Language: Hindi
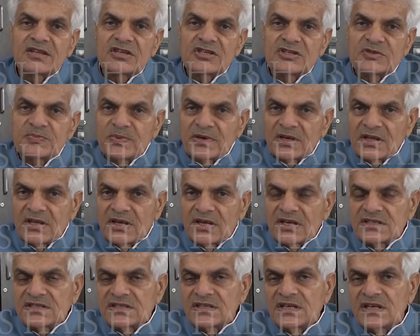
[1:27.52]
किस
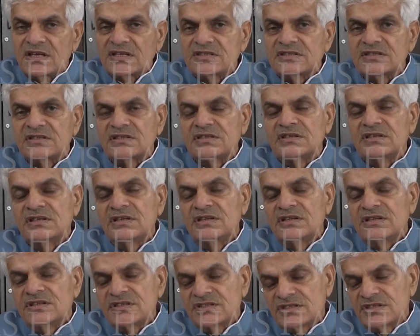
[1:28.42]
प्रकार से आज
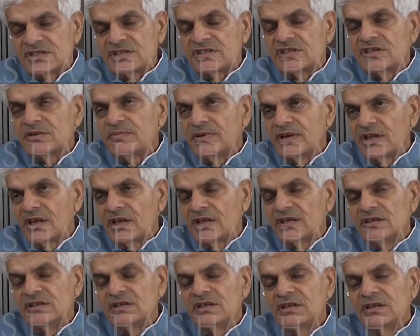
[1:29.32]
स्थिति
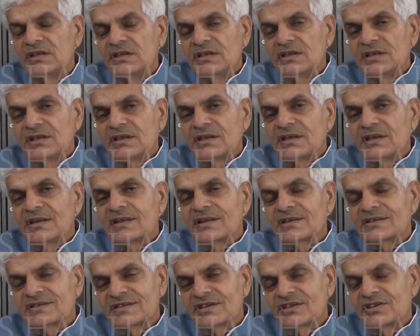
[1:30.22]
बनाई के
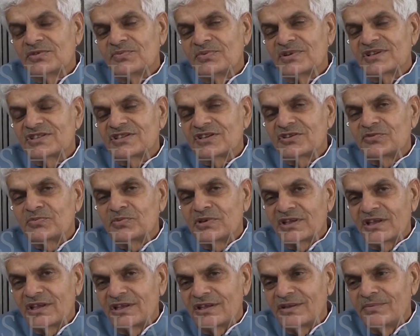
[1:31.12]
रक्षक ही वक्षक
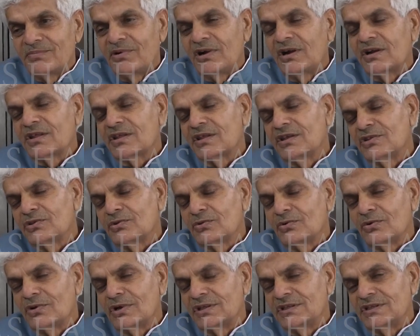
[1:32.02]
बन गए हैं बाढ़ खेत
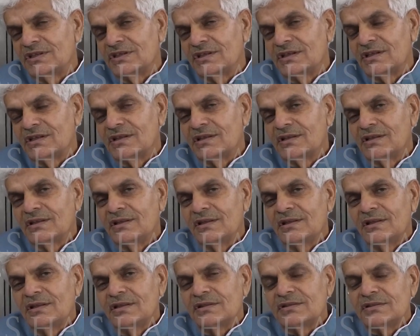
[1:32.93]
को खाती
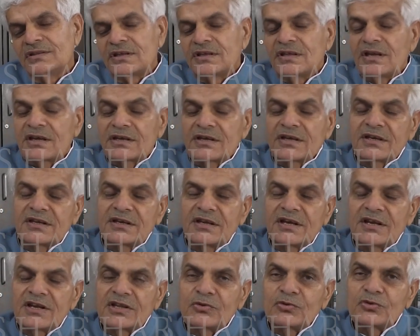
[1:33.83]
दरिया के
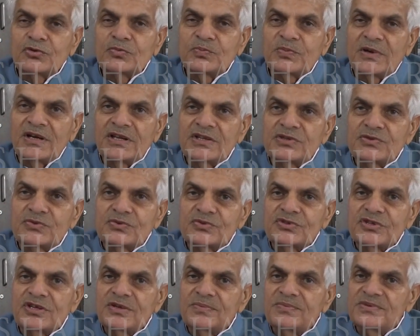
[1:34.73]
किनारे खुद पानी
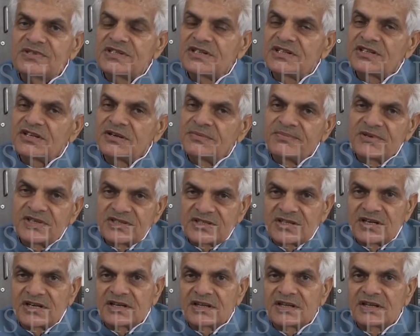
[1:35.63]
चूस गए बिजली खंभे
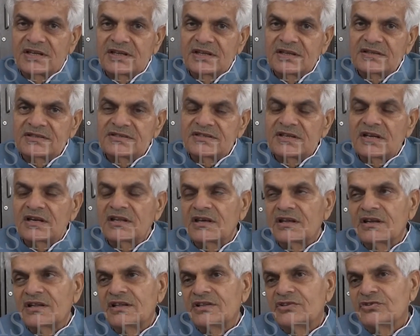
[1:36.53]
चाट गए जल
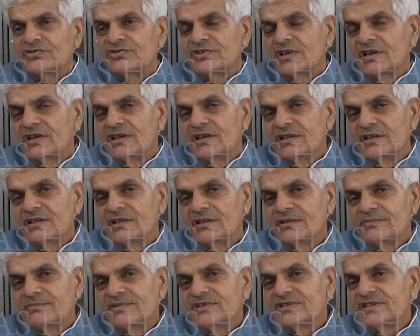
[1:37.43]
घर हैं तो जल नहीं
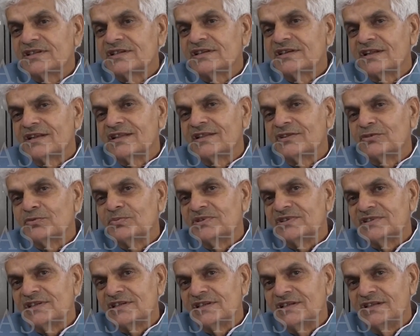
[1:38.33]
बिजली घर है तो
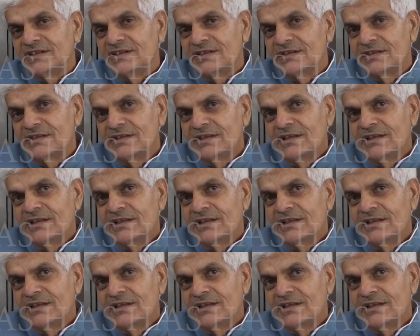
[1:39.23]
बिजली नहीं